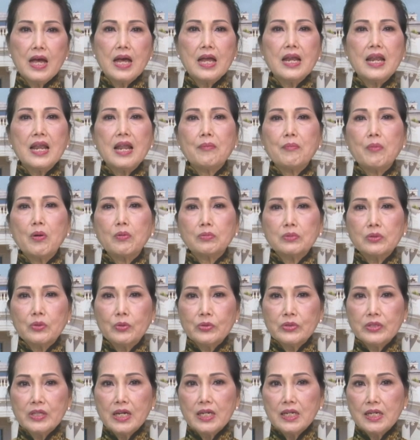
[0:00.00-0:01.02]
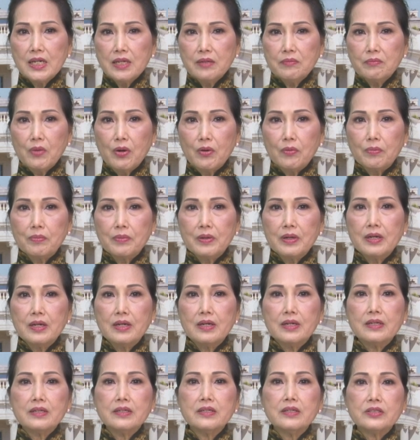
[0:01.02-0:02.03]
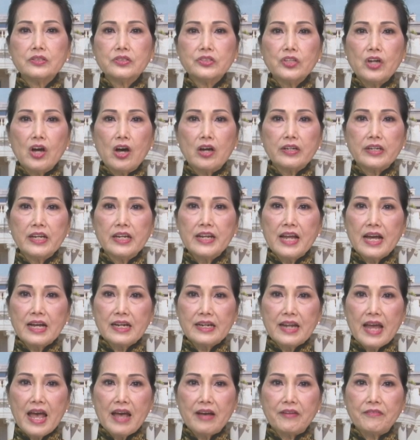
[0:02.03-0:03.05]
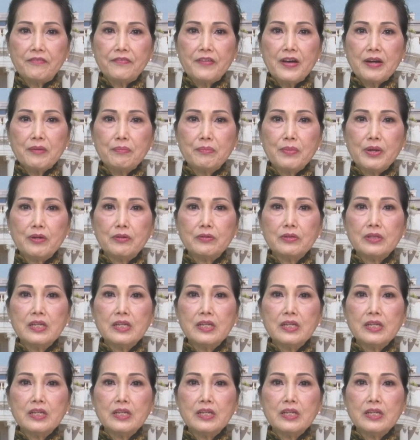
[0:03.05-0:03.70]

là một tù nhân linh mục được chọn để đăng đàn phát biểu